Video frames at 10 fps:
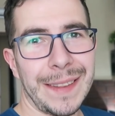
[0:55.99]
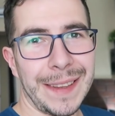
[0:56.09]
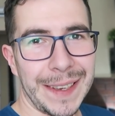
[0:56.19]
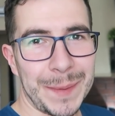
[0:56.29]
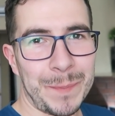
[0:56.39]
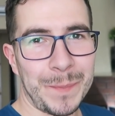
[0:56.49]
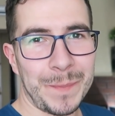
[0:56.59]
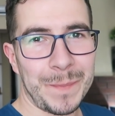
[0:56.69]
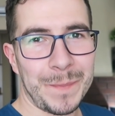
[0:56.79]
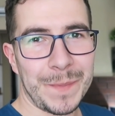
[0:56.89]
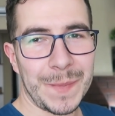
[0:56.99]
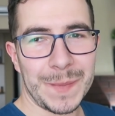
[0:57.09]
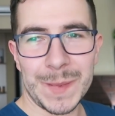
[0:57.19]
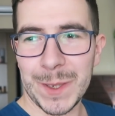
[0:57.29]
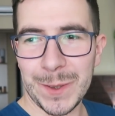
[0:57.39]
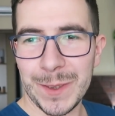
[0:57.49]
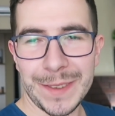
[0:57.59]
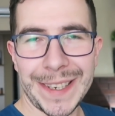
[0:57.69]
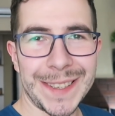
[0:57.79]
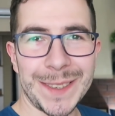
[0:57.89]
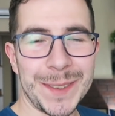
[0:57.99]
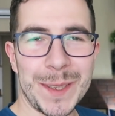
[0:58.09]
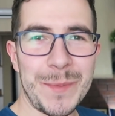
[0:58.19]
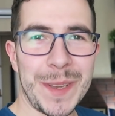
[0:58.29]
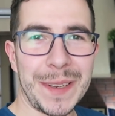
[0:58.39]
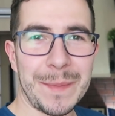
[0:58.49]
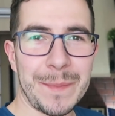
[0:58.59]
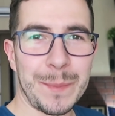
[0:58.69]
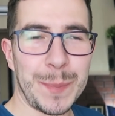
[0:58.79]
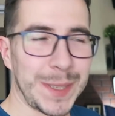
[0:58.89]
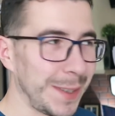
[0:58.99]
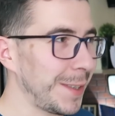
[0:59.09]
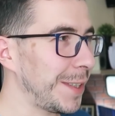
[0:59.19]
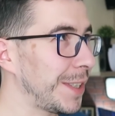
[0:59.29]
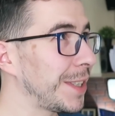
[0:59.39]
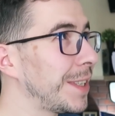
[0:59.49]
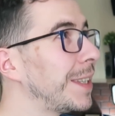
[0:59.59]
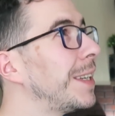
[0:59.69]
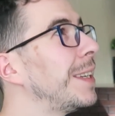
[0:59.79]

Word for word: Да, что творится в этом мире? Посылаешь